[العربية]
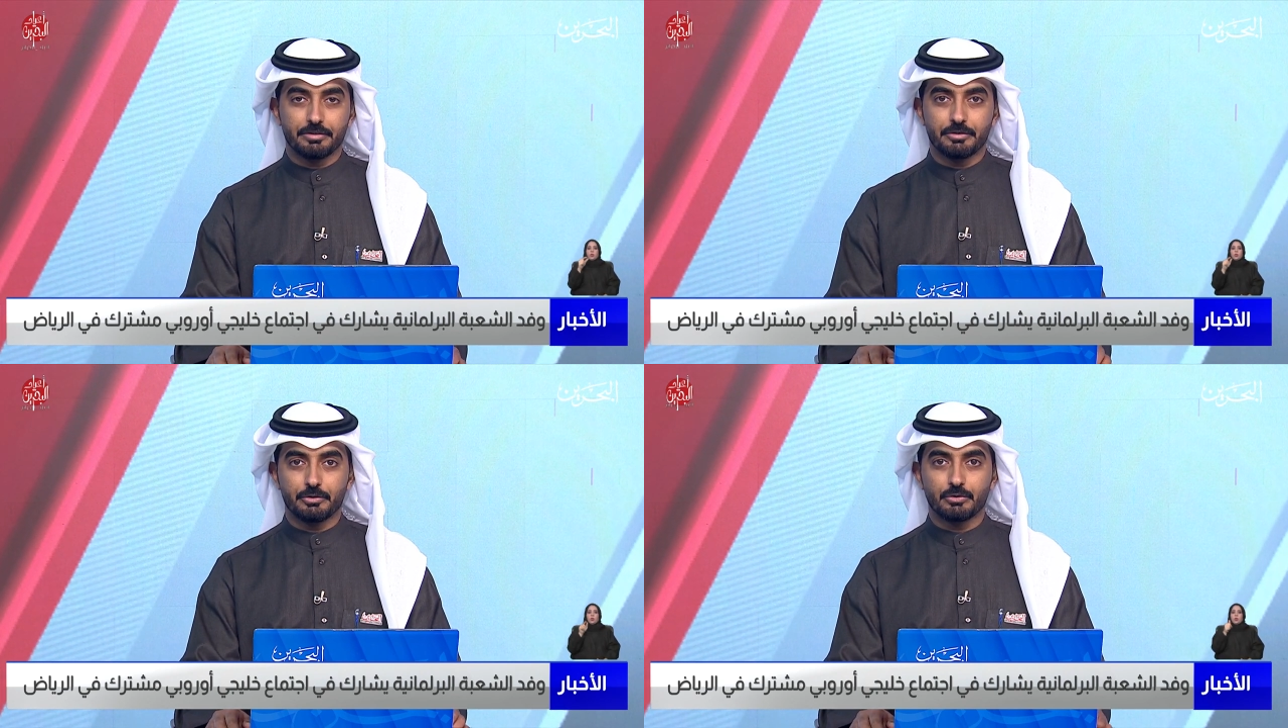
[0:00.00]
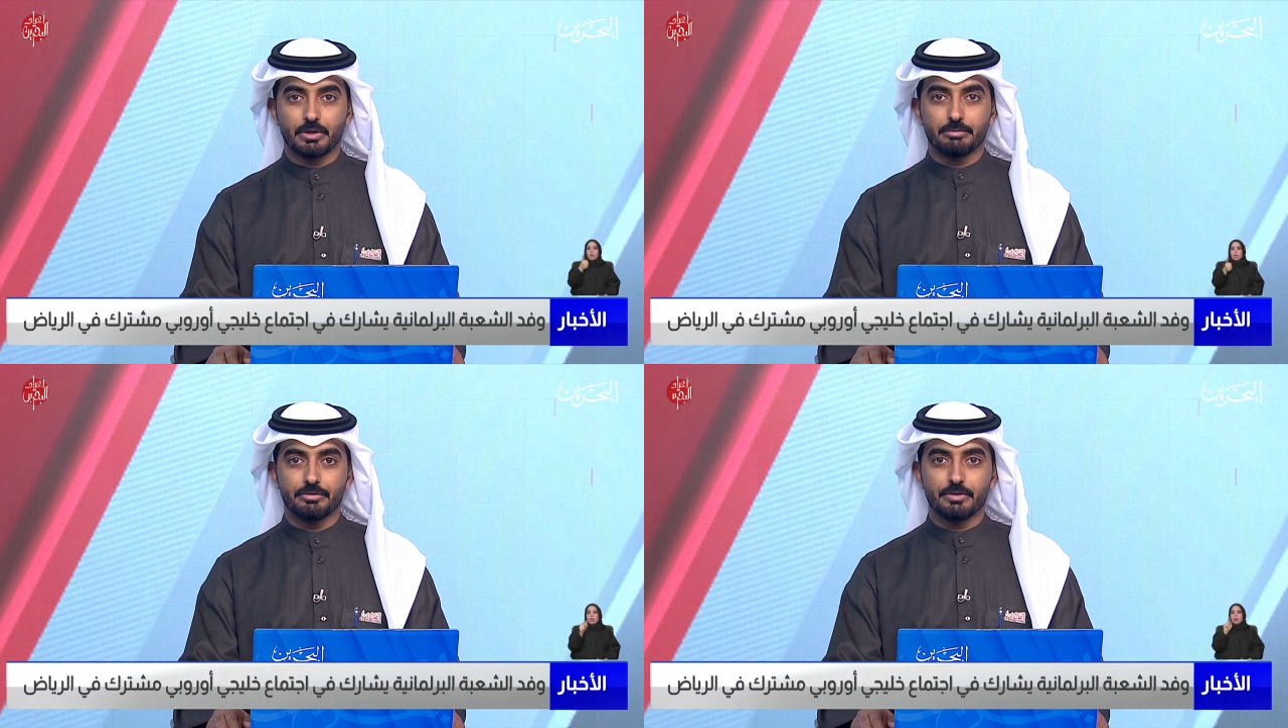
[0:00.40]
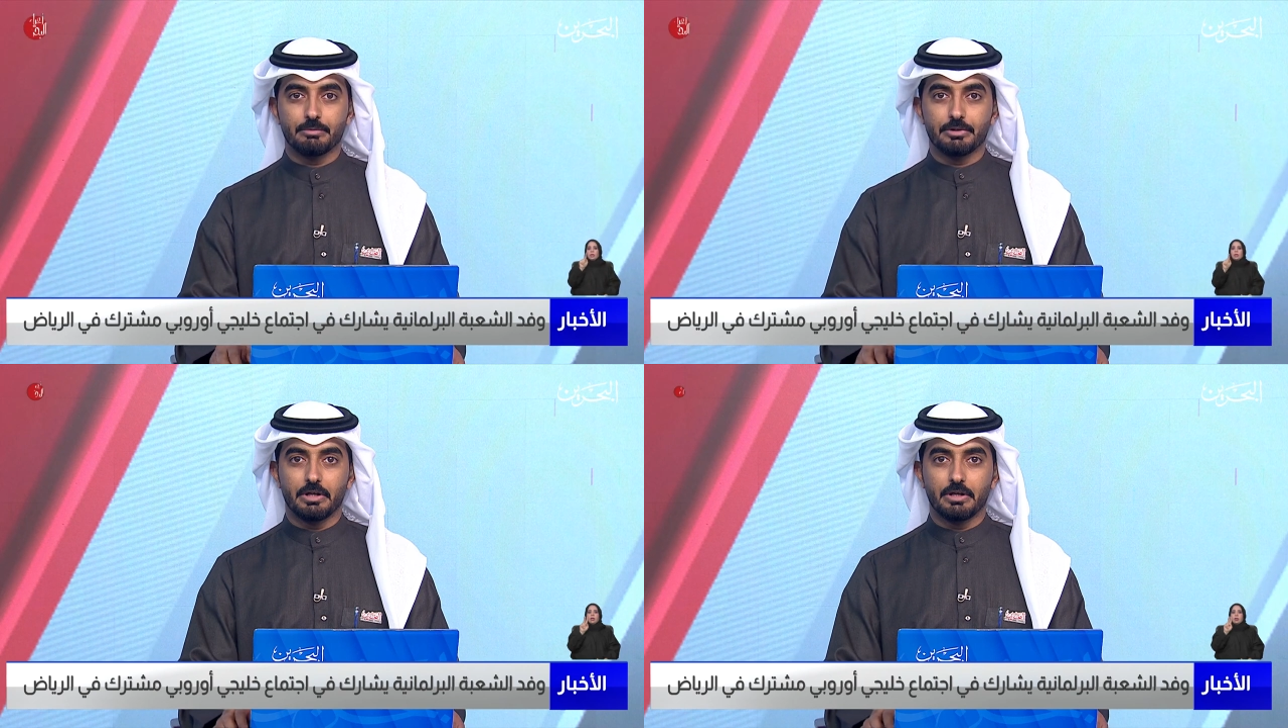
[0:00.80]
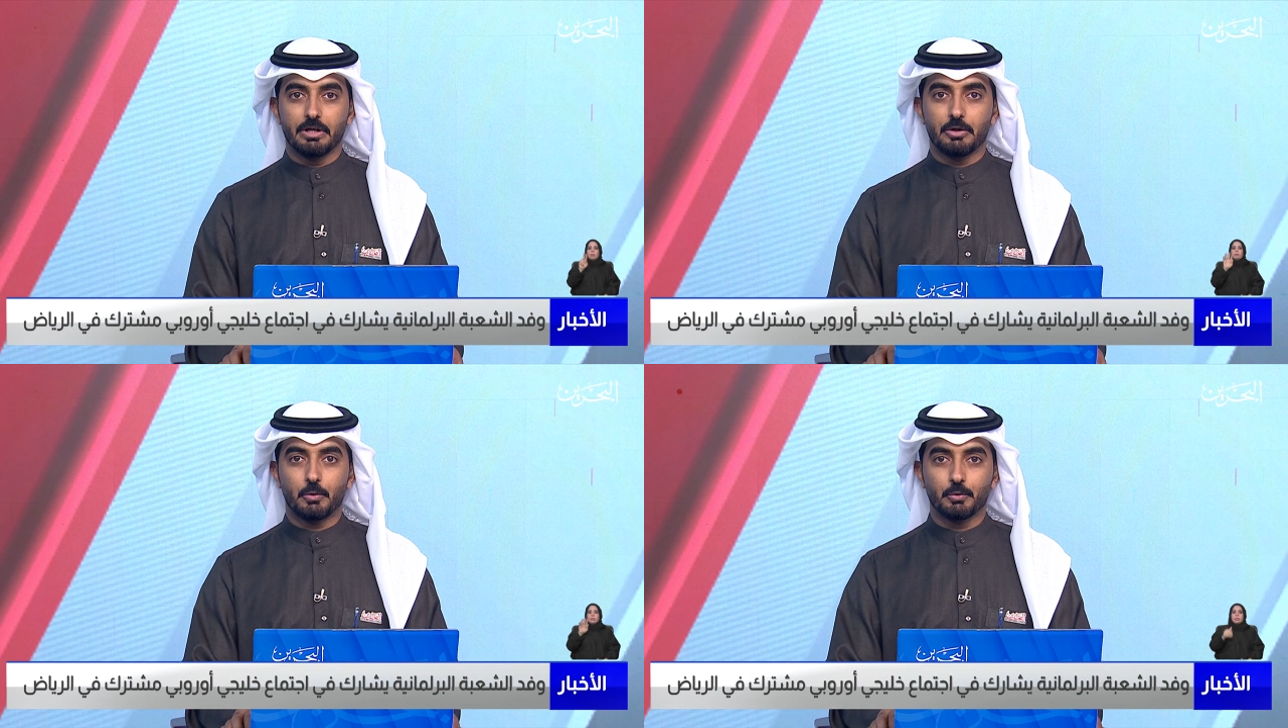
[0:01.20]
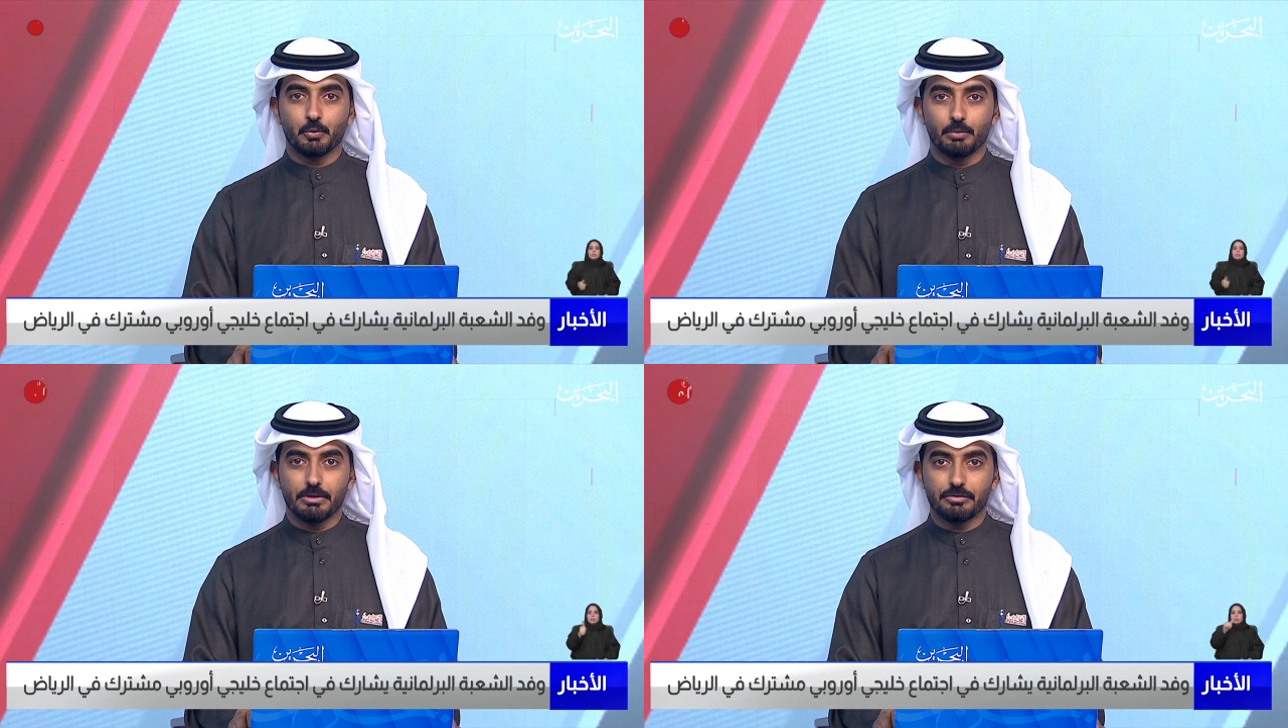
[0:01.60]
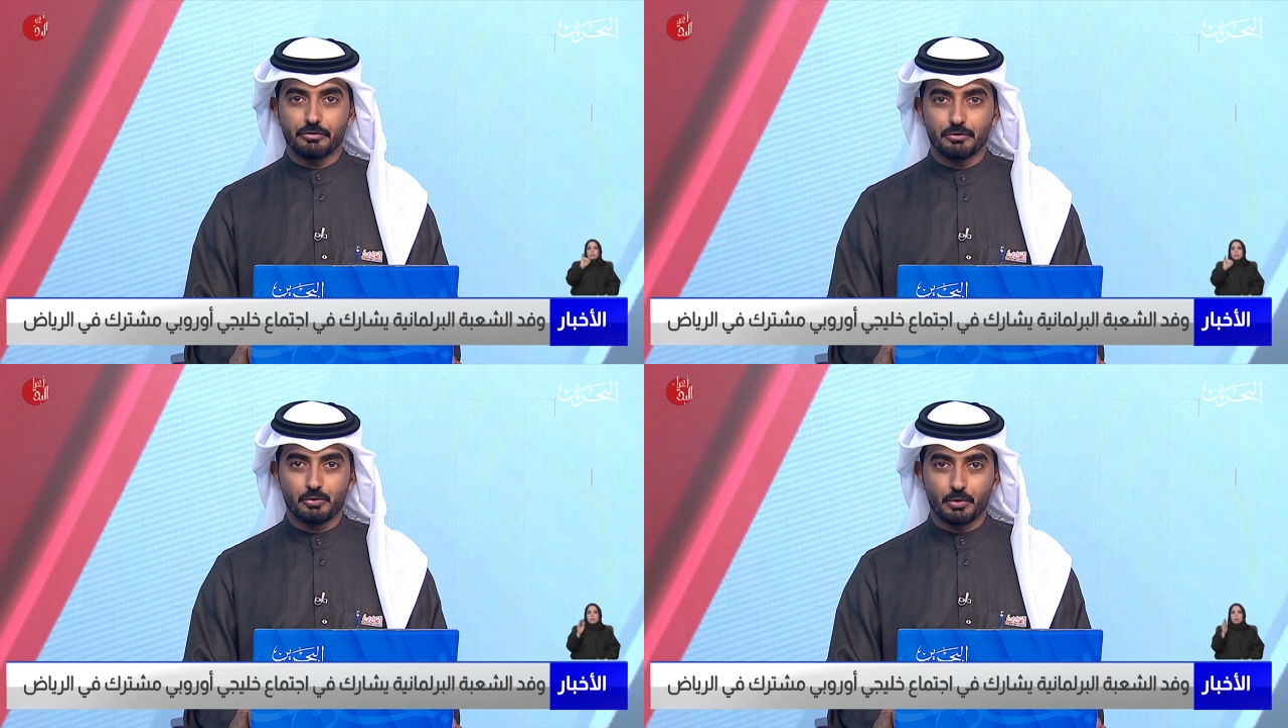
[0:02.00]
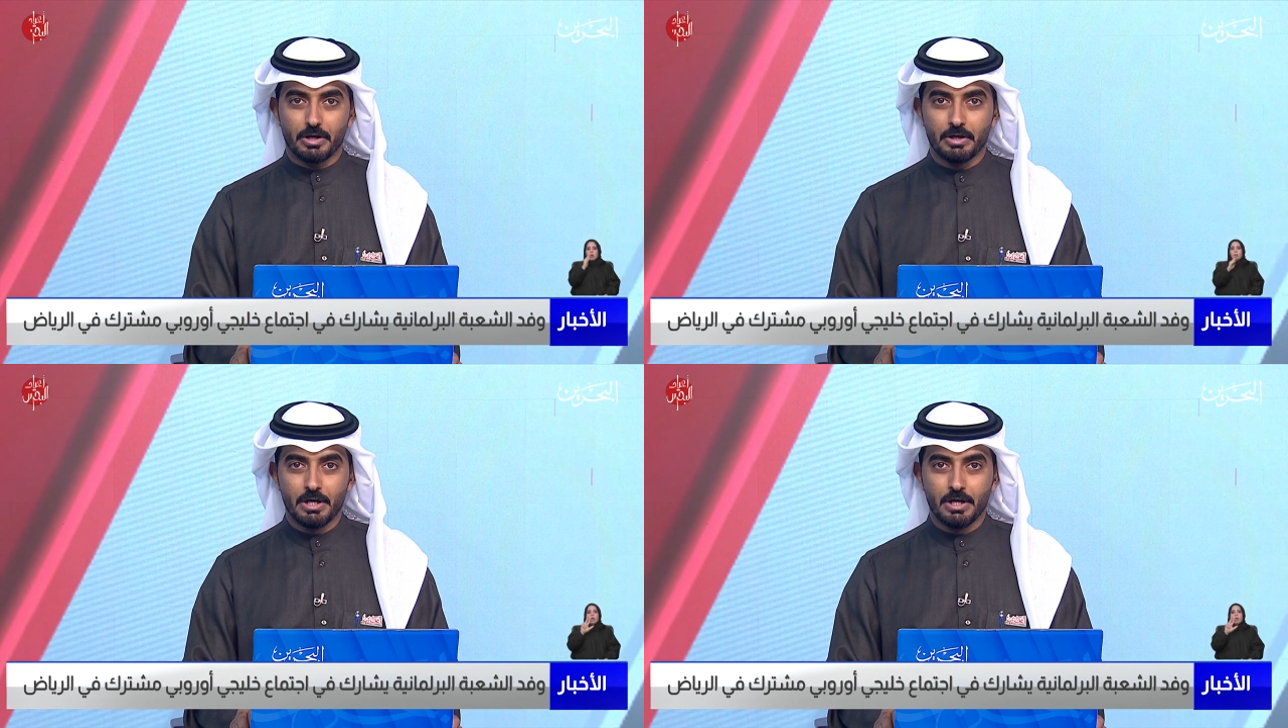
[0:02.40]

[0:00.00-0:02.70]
الدكتورة ابتسام الدلال عضو مجلس الشورى